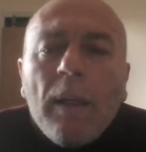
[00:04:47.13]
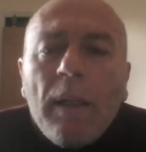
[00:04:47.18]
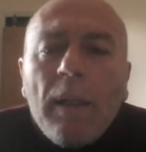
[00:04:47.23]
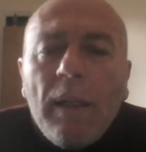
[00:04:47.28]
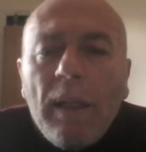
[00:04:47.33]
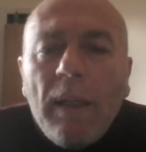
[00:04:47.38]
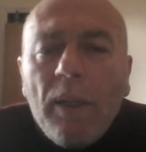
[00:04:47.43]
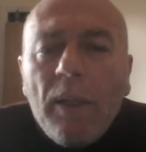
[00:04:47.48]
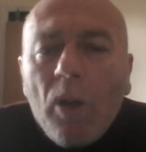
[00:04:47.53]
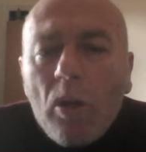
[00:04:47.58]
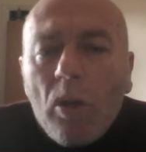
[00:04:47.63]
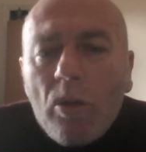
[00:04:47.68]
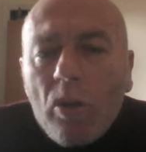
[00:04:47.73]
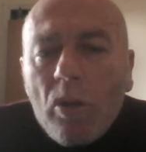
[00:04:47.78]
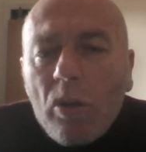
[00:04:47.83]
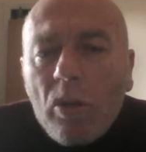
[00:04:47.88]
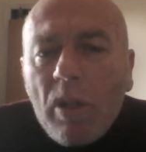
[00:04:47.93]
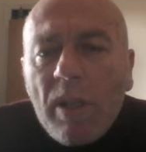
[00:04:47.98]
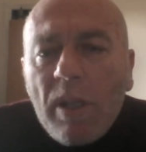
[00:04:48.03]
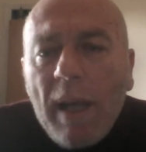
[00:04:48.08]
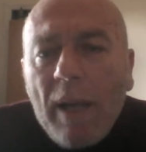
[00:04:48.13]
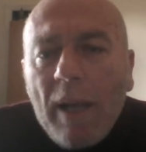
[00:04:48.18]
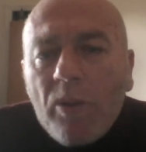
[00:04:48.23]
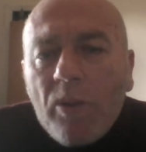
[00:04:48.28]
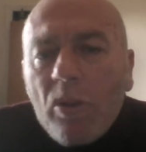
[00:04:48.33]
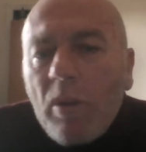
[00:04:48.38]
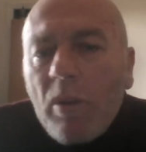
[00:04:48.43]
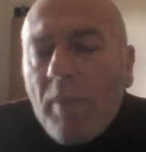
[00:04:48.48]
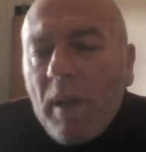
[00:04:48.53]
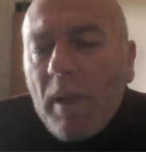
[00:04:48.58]
il nostro
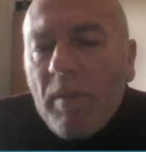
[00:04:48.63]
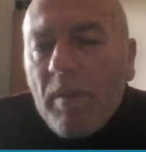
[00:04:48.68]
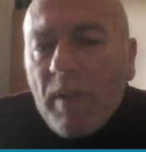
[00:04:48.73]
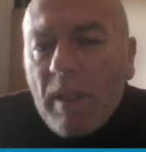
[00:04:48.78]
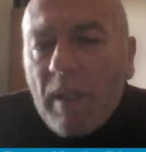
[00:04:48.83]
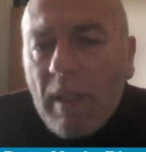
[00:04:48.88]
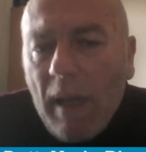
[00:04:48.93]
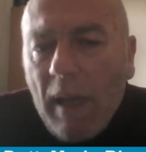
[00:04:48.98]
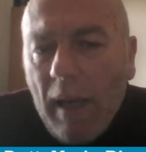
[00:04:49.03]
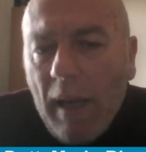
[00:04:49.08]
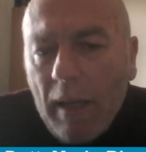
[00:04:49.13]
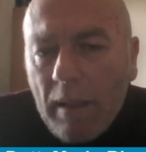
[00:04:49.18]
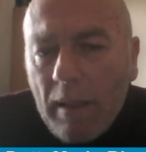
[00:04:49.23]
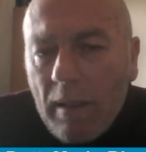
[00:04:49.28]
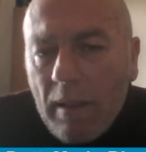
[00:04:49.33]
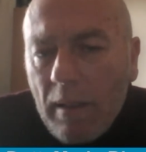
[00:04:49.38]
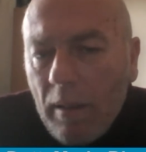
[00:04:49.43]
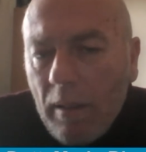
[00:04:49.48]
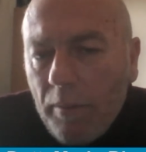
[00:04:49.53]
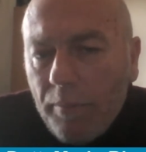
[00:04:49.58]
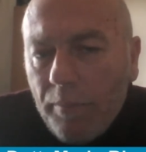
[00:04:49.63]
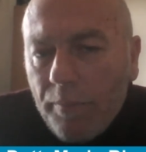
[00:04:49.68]
disagio di manifestarsi.